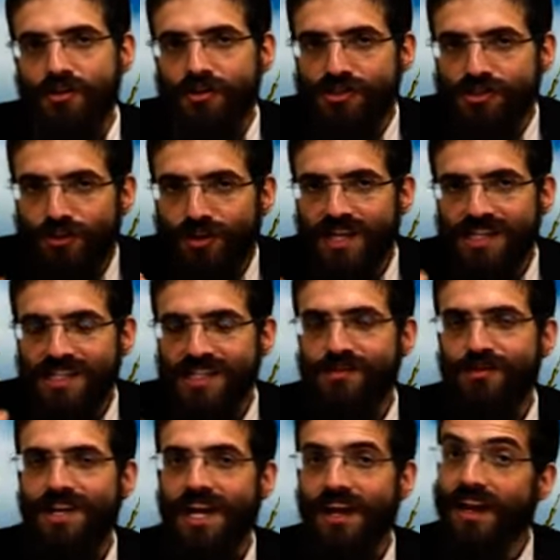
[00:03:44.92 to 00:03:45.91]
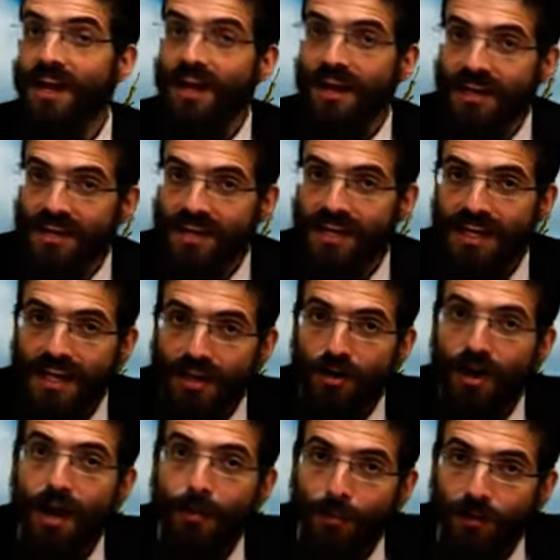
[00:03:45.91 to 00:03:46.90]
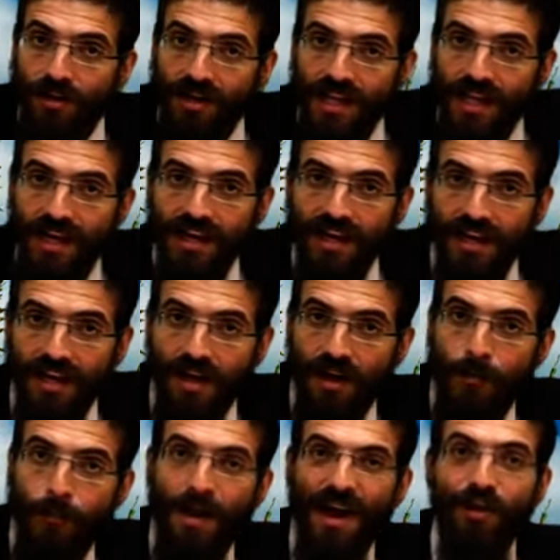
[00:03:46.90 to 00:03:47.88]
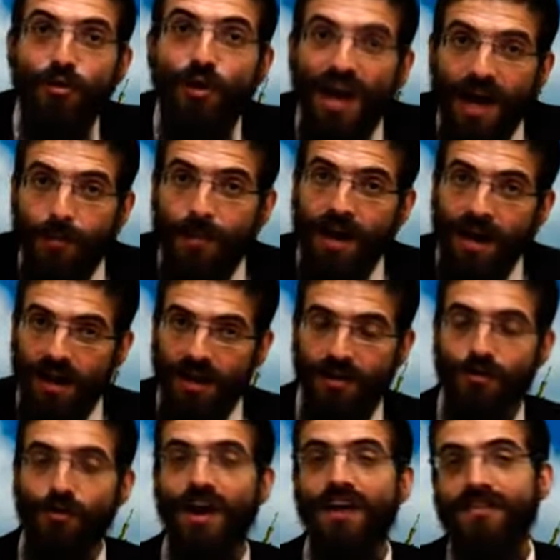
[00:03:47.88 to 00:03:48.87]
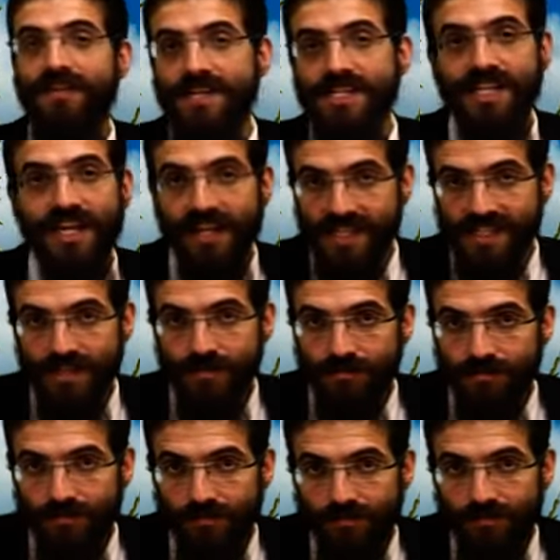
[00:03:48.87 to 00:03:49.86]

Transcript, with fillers: ce décisionnaire-là, qui est d'ailleurs rapporté par le Rama, le Rav des Ashkenazim,